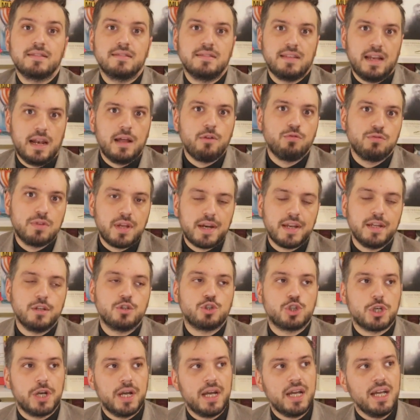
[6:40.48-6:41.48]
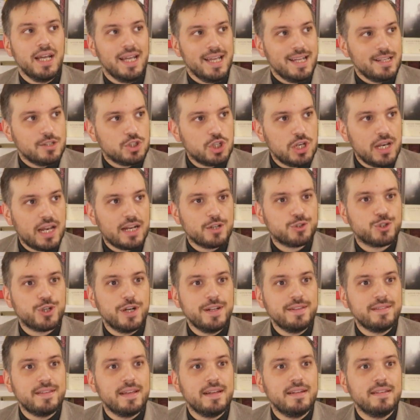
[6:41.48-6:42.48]
dell'autrice ci lascia
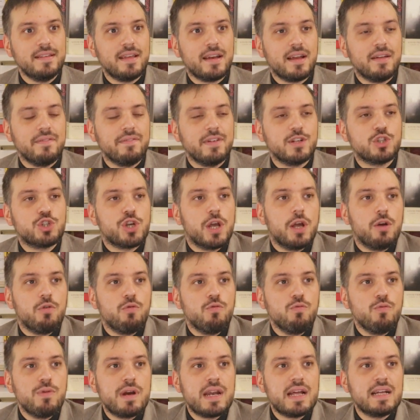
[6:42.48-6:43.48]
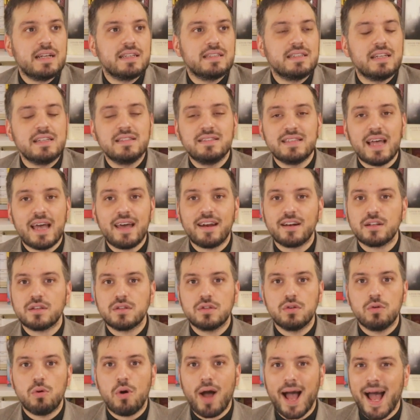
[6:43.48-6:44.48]
intendere invece un
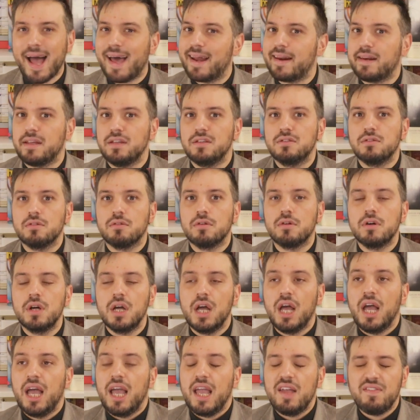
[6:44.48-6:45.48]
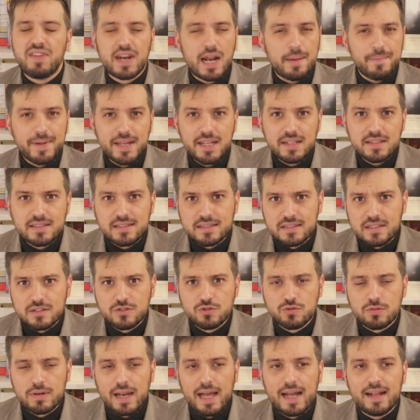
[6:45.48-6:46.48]
deserto arido. È veramente
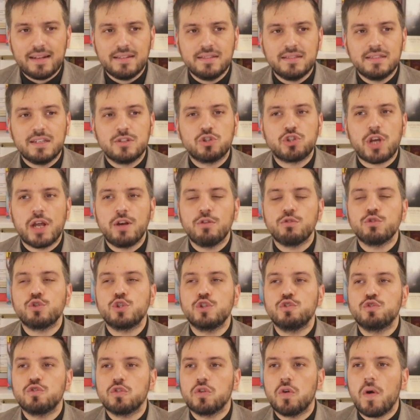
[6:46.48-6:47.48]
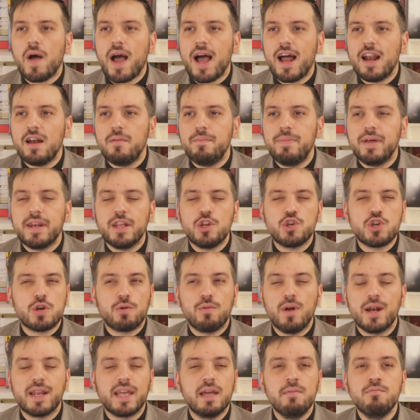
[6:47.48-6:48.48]
desolante, cioè non ci sono alberi, c'è
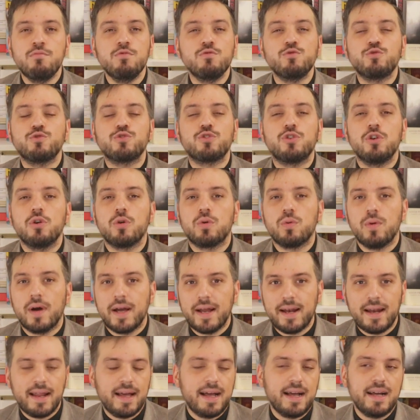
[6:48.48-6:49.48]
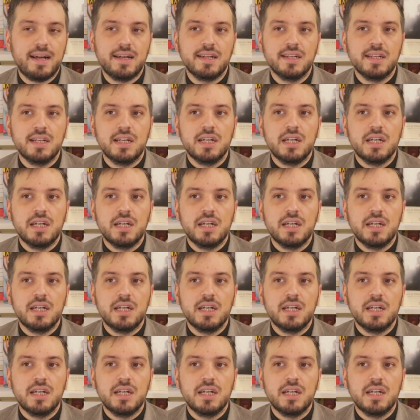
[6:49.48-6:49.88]
qualche muschio qua e là.